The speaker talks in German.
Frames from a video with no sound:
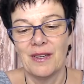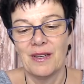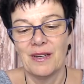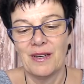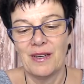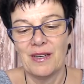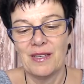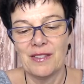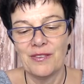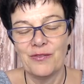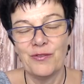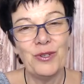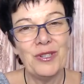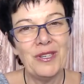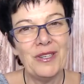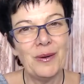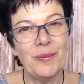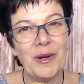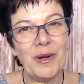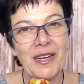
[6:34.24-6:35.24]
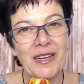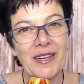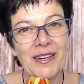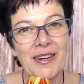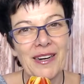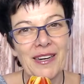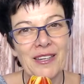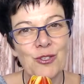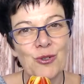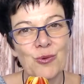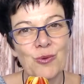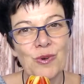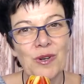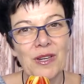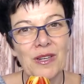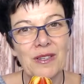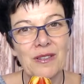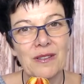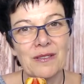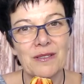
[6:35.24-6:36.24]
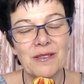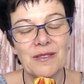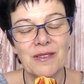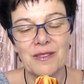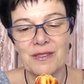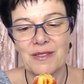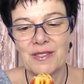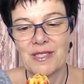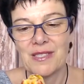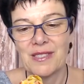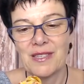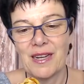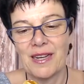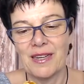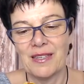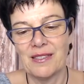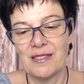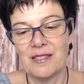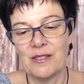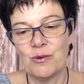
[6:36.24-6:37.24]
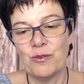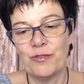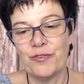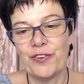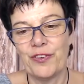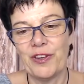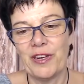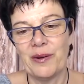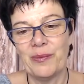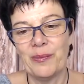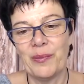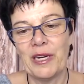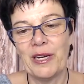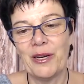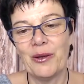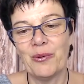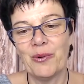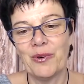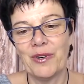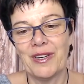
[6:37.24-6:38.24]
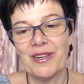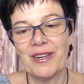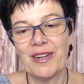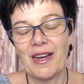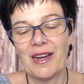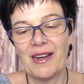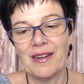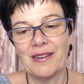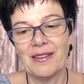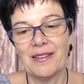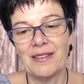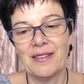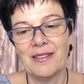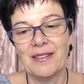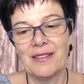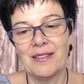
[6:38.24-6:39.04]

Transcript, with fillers: diese wunderbare Natur, die seit so vielen Millionen Jahren